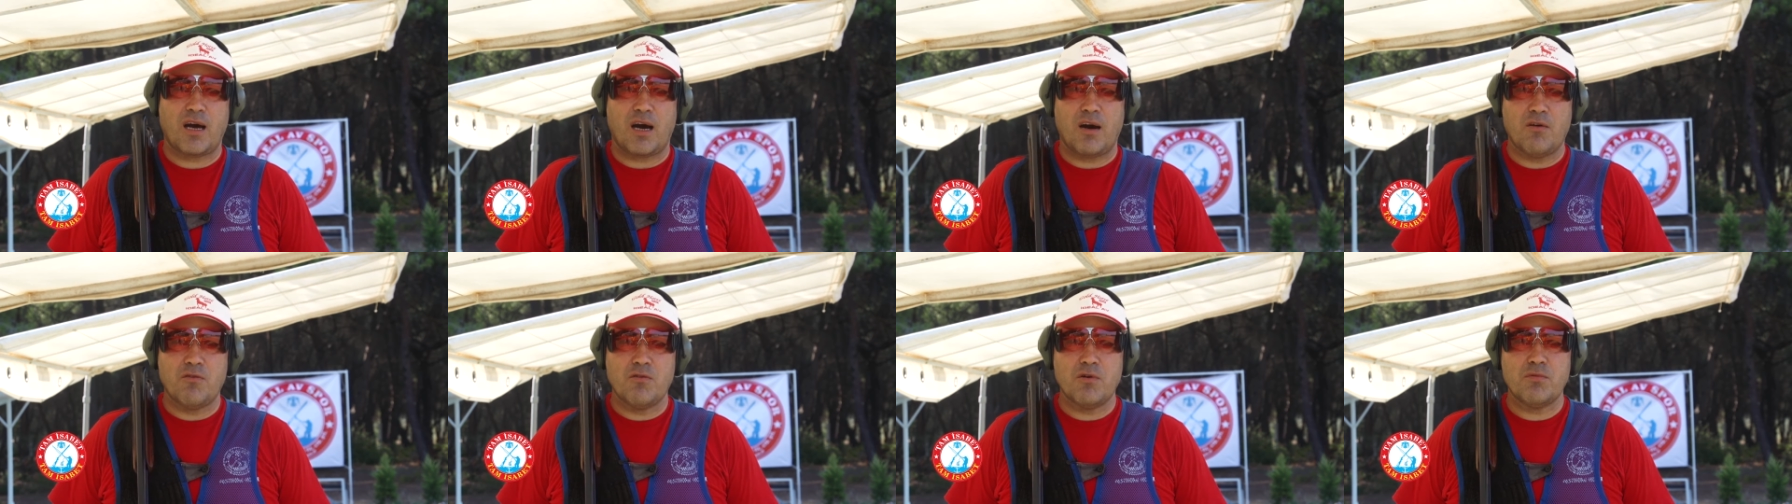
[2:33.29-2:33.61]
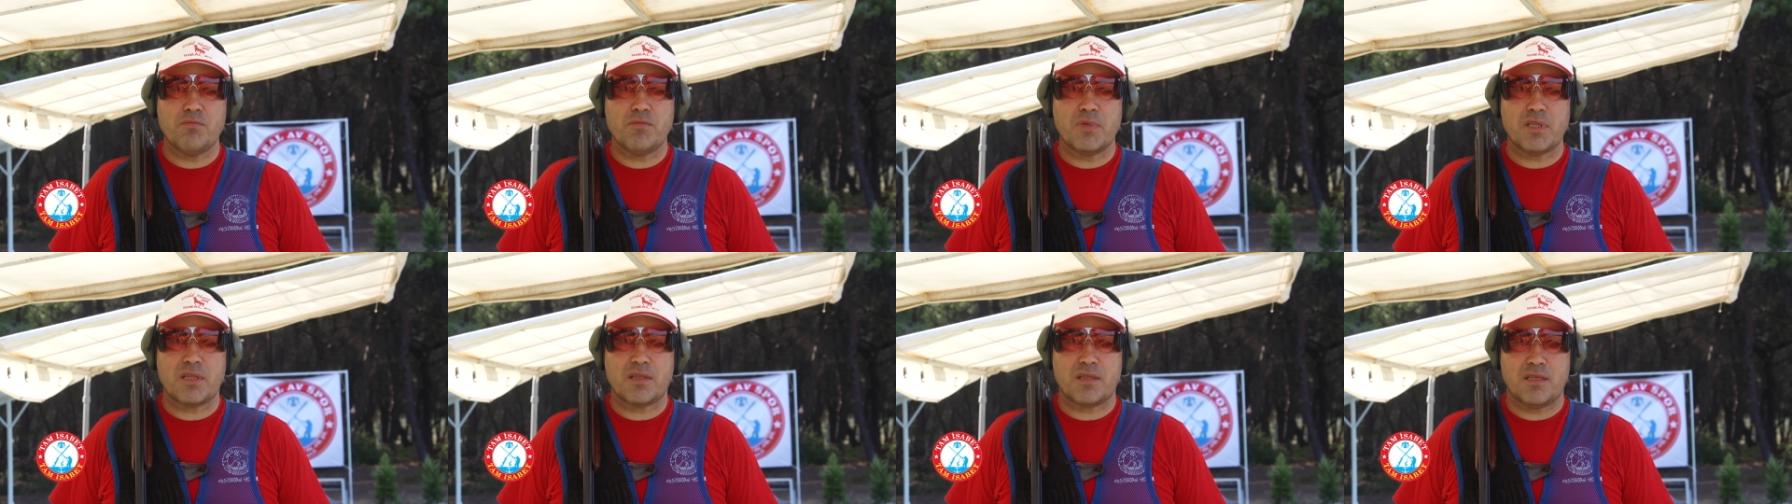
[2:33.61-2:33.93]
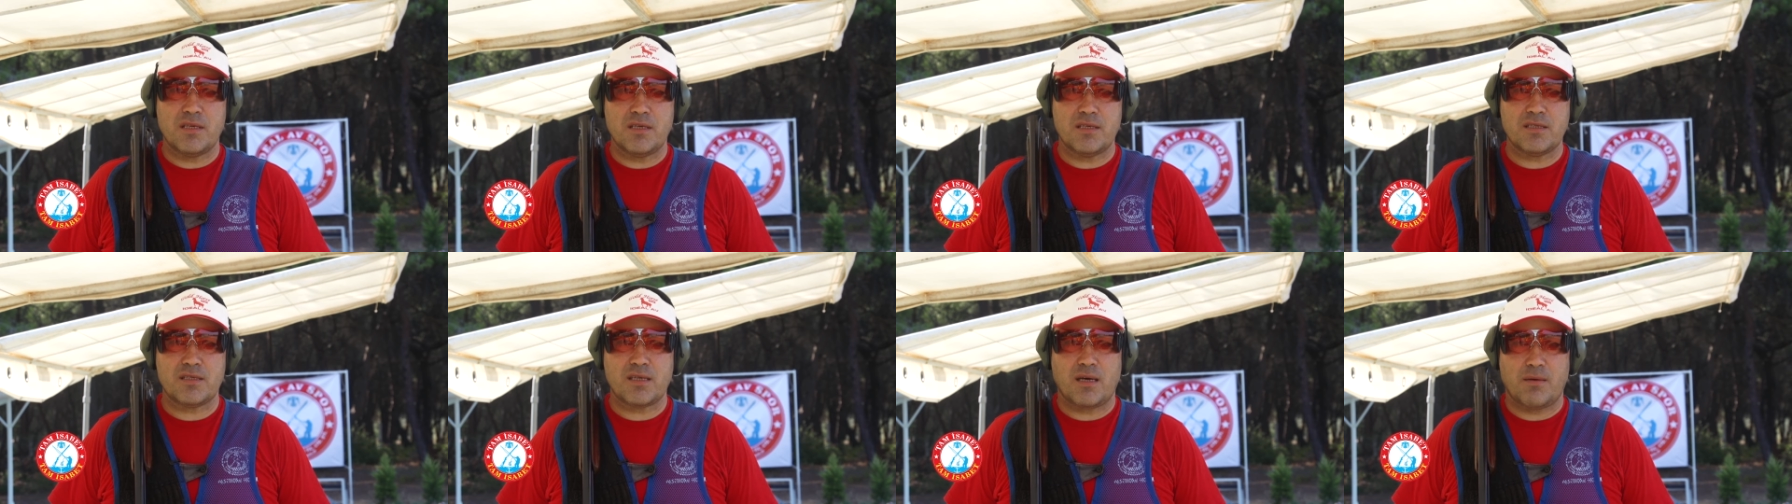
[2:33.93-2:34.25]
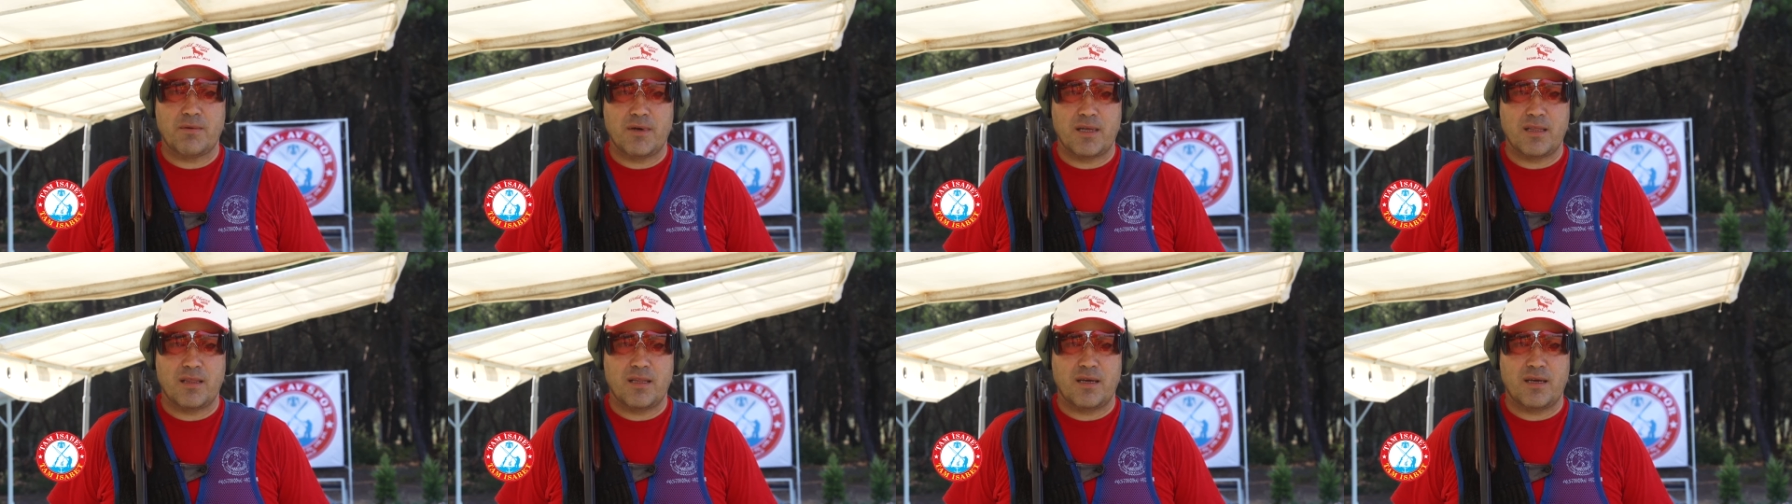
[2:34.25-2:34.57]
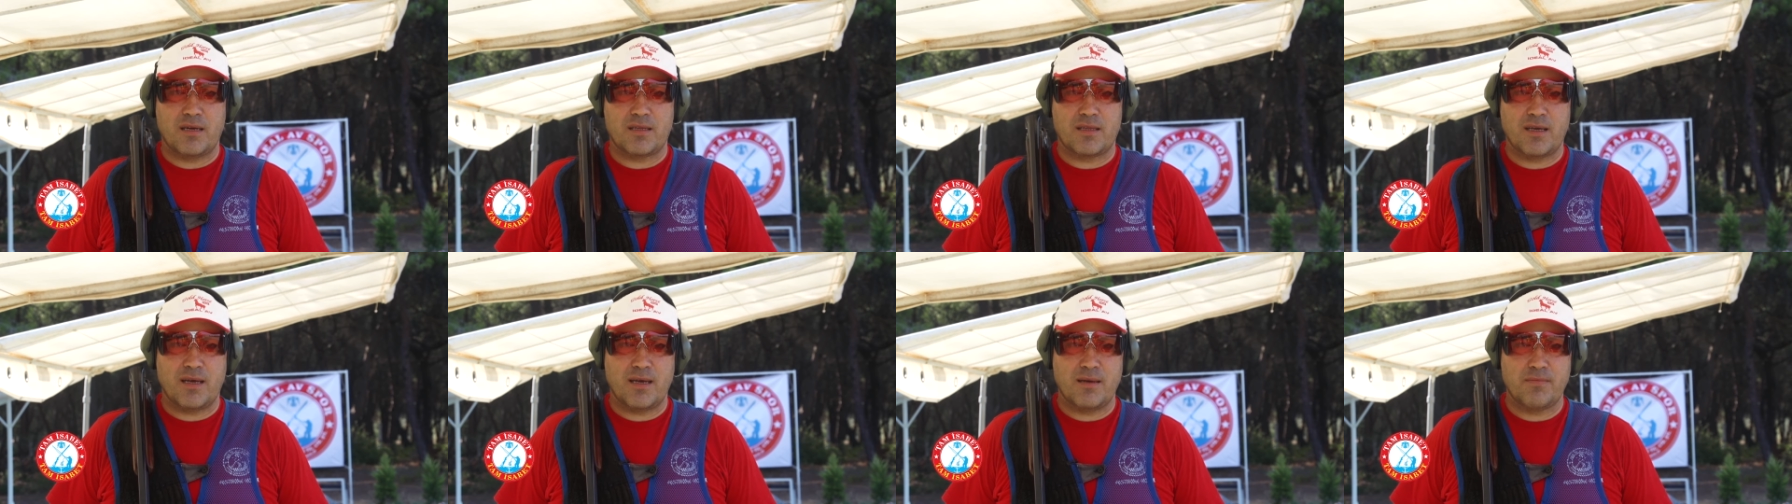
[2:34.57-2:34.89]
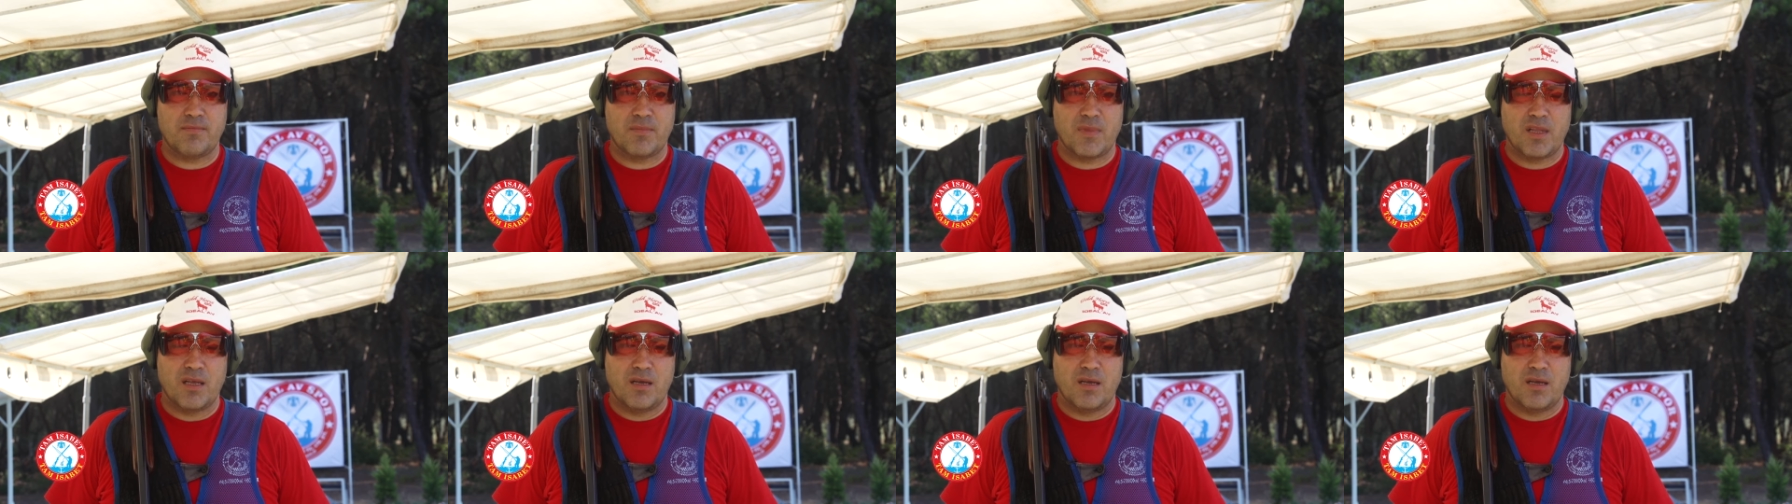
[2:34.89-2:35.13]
avın bittiği zamanlarda